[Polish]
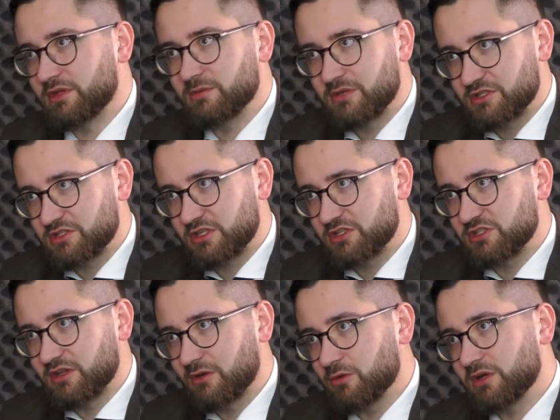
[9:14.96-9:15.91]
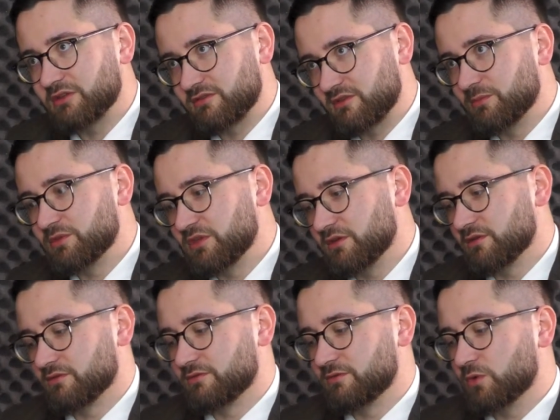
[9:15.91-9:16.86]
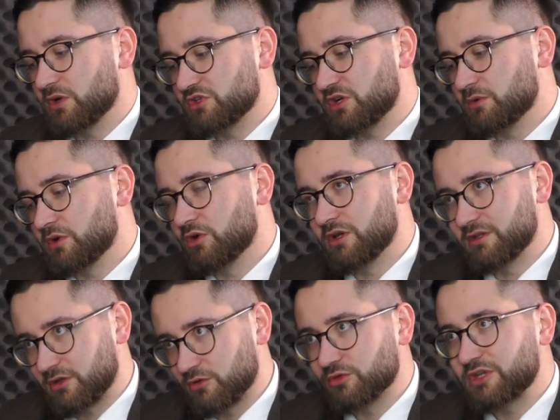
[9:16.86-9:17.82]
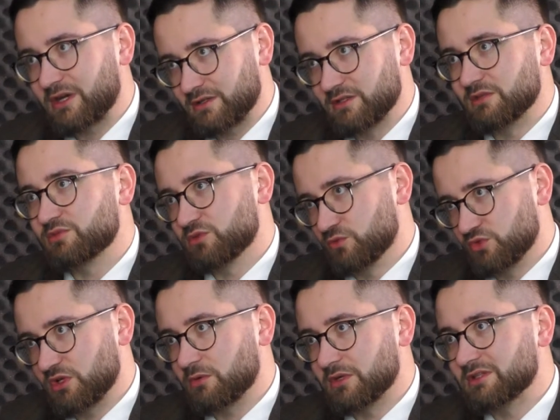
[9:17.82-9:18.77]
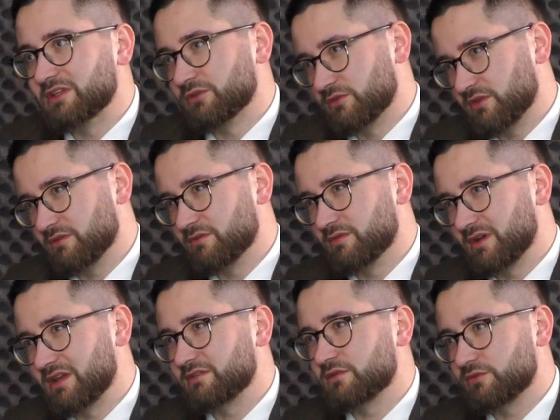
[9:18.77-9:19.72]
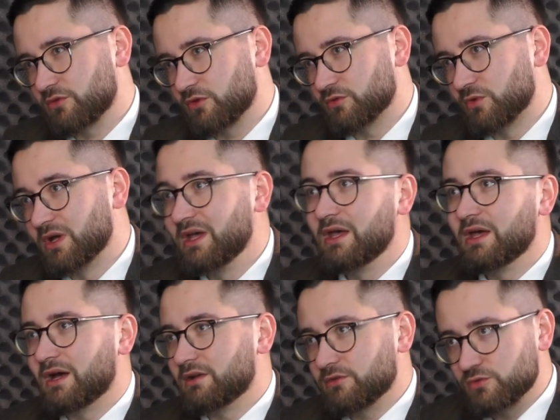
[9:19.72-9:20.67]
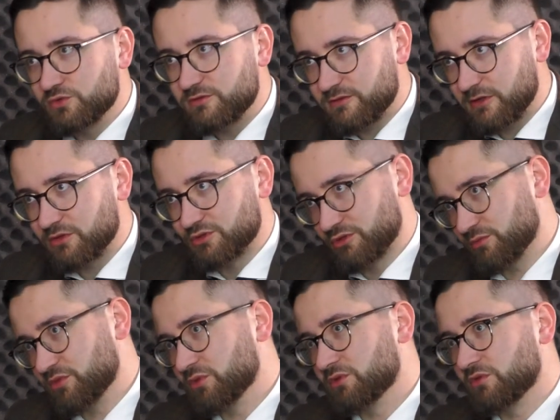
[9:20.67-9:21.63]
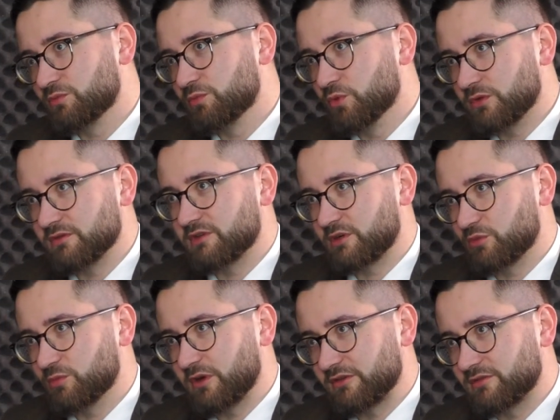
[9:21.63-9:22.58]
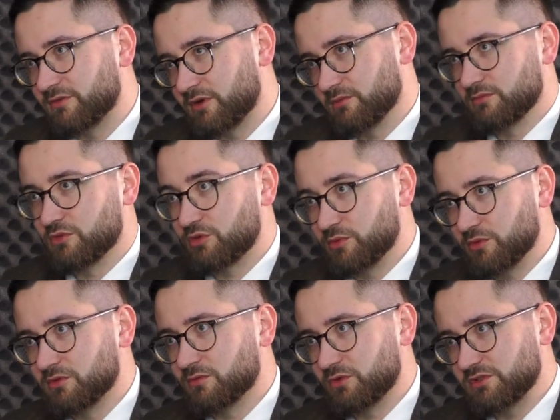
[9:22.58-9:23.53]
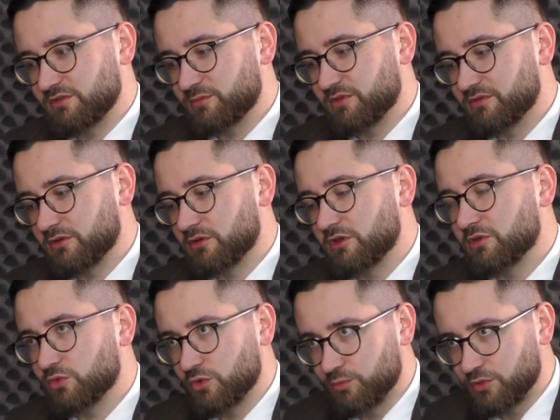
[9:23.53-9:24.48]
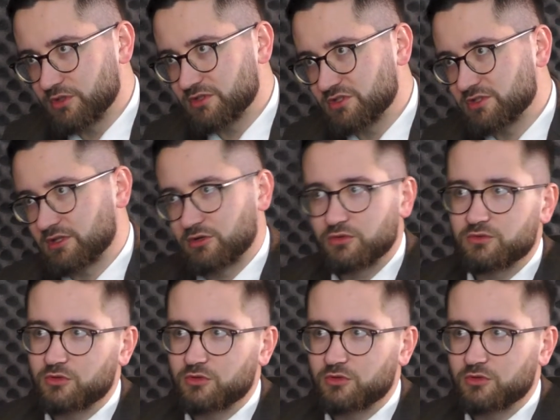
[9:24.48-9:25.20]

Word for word: najbardziej jak się dało, a następnie wyłączały kolejne kontrakty, nie przedłużały ich na dostawy węgla ze wschodu. Ale cóż z tego, że robiły to spółki Skarbu Państwa, robiły to właśnie z pewnego kierunku politycznego,